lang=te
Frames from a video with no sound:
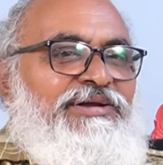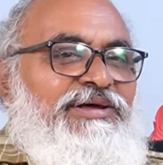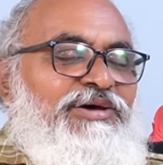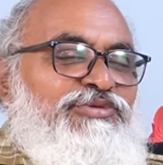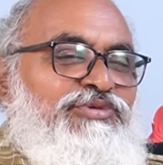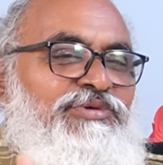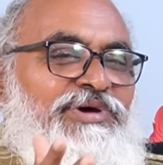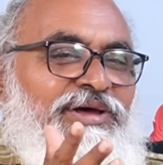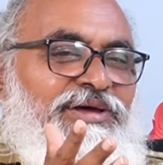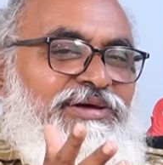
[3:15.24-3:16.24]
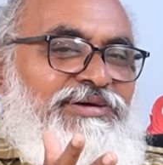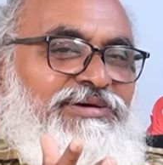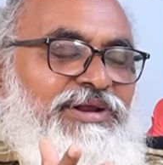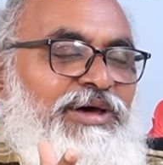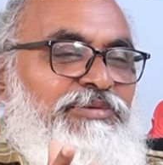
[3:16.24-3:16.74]
రాజులుగా
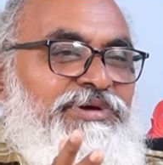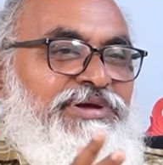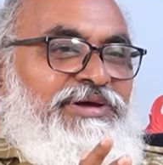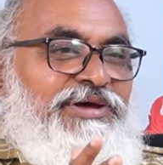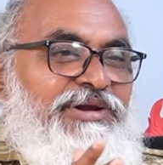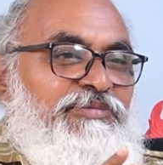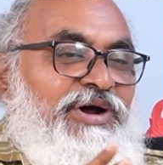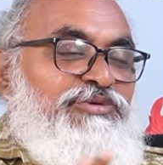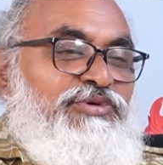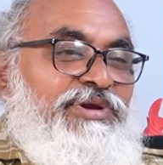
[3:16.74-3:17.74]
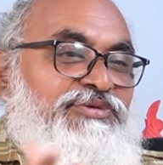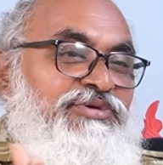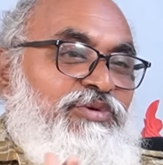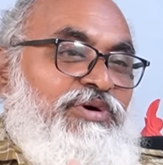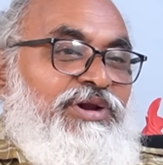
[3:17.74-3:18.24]
రామలింగయ్య గారి
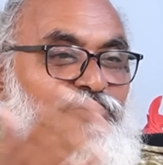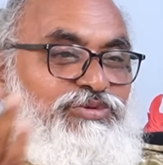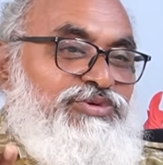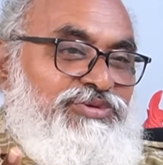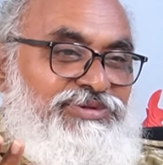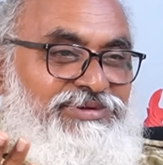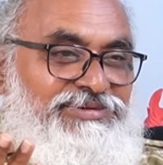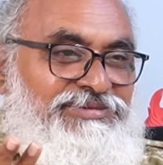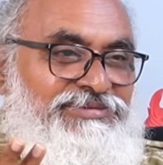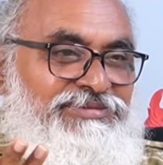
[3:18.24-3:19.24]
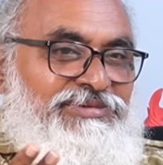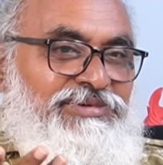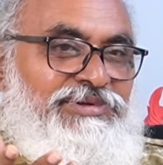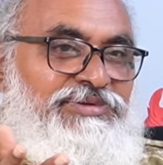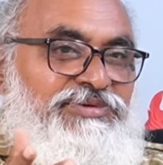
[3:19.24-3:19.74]
మాడ్యులేషన్ ఒకలా ఉంటుంది
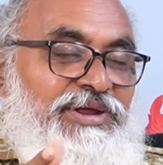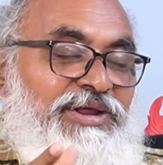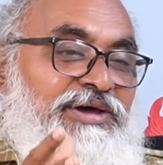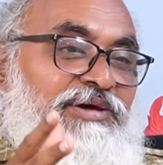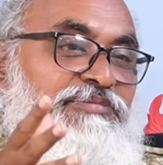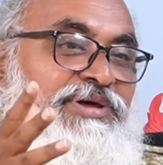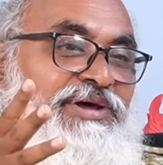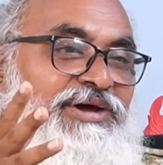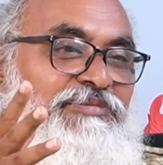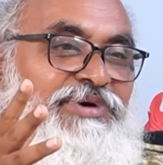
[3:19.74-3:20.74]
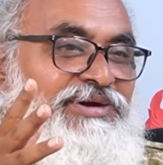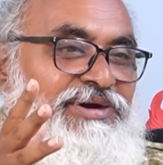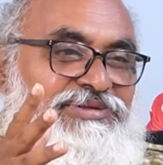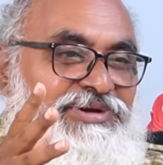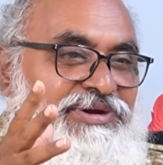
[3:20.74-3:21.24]
చాలా గంభీరంగా
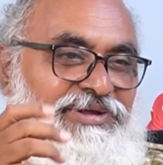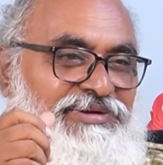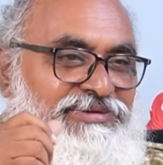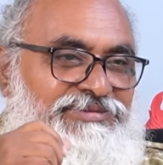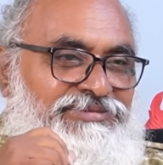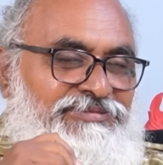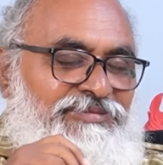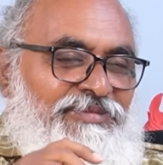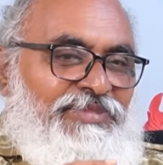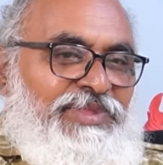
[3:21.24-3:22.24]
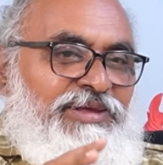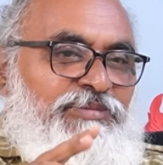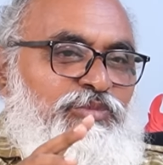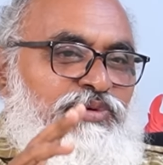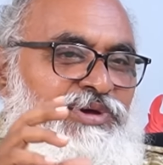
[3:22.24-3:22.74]
మాట్లాడతాడు ఆయన
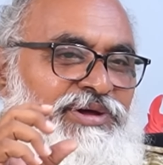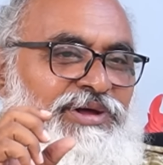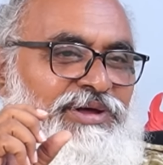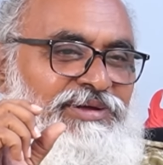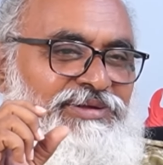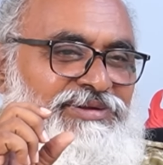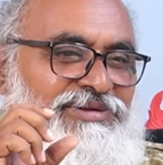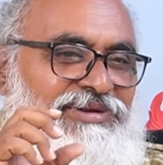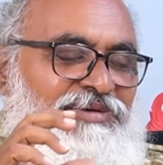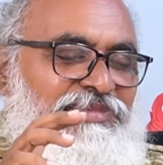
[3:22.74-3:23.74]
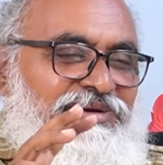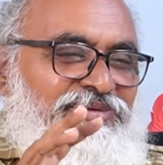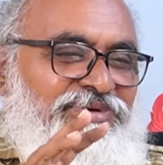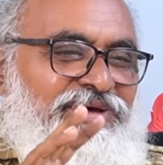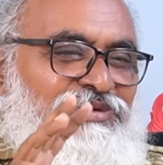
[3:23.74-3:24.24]
ముఖ్యంగా నా
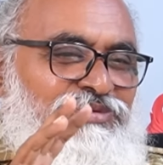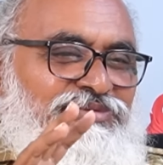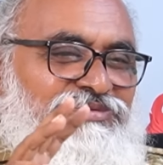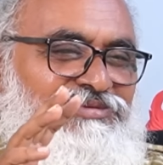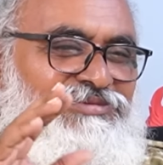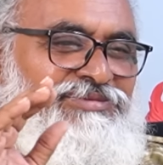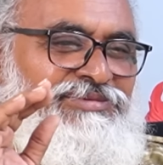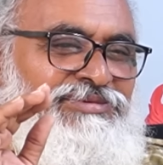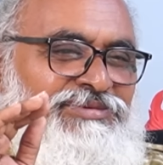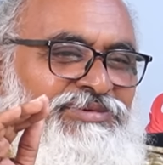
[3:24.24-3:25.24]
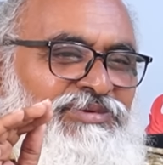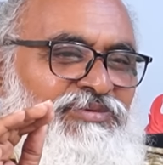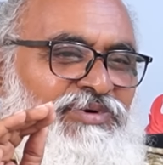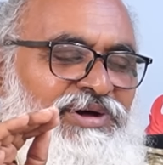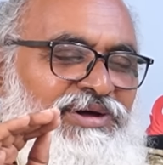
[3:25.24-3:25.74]
మనవరాలు
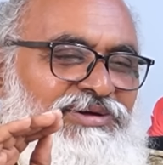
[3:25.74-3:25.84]
ఒక